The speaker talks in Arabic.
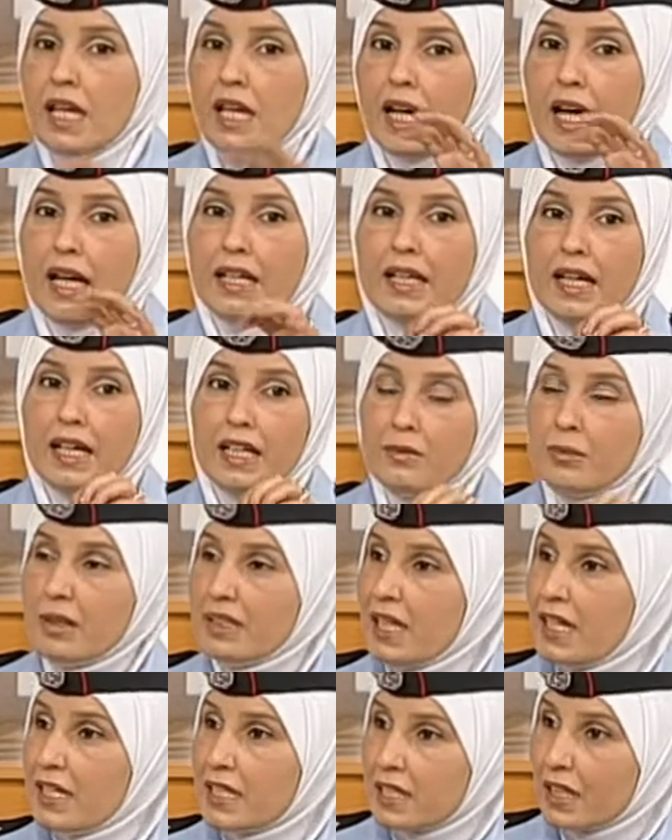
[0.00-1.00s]
على
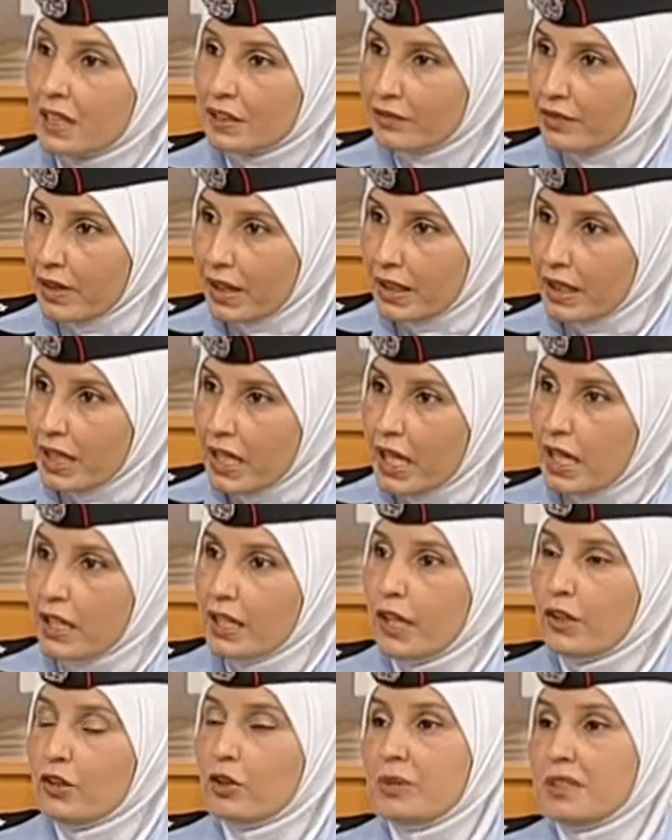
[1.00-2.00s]
المدارس الأطفال
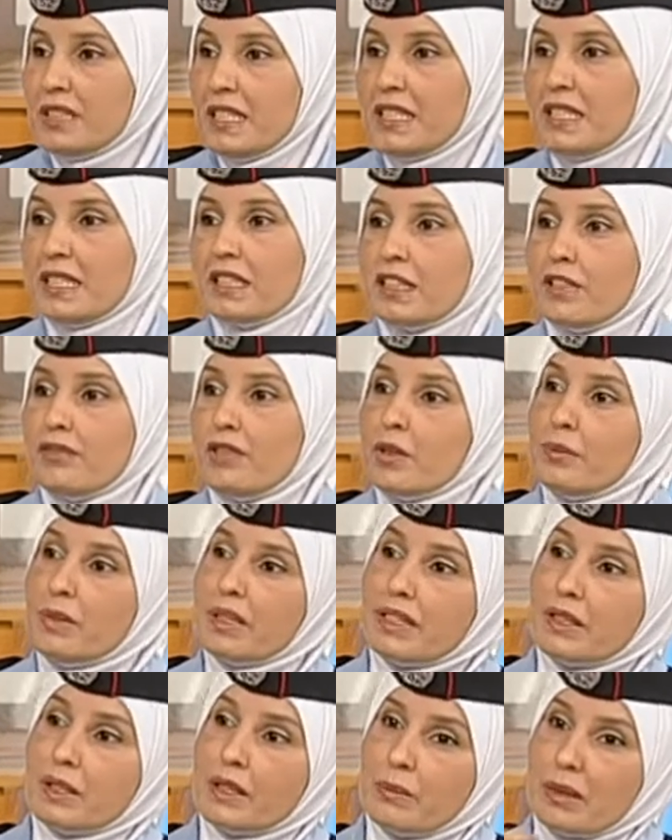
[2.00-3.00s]
لأنه بتحس الطفل
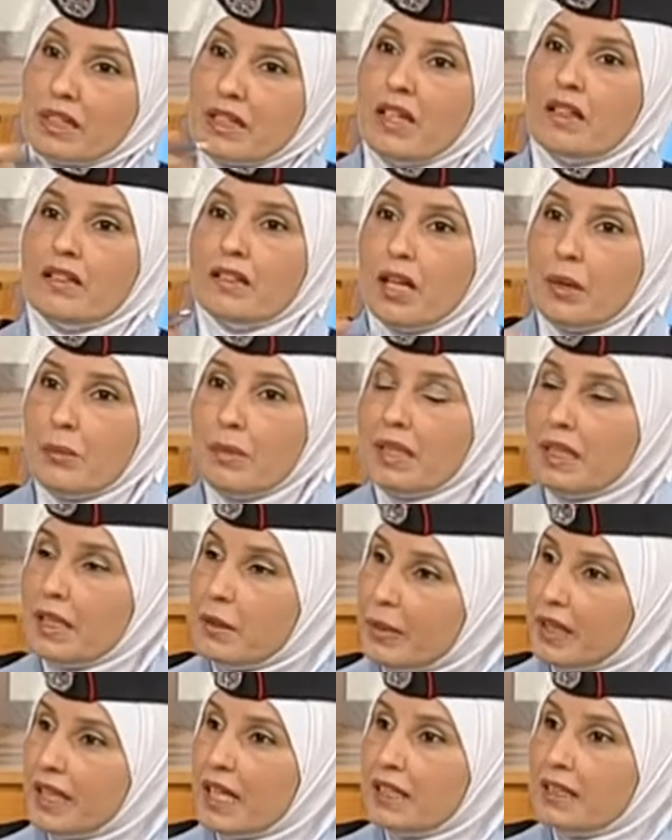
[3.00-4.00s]
بتلقى من
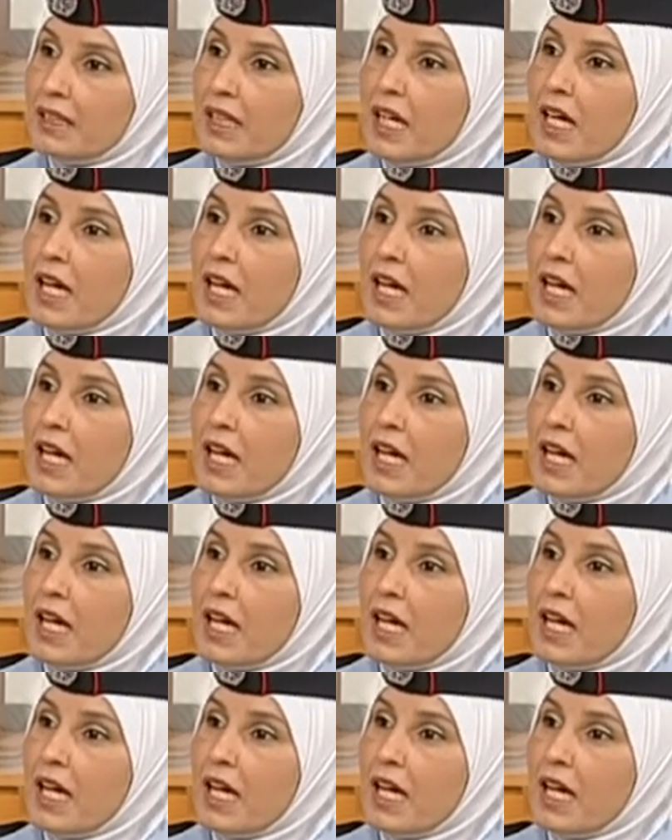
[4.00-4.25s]
البنت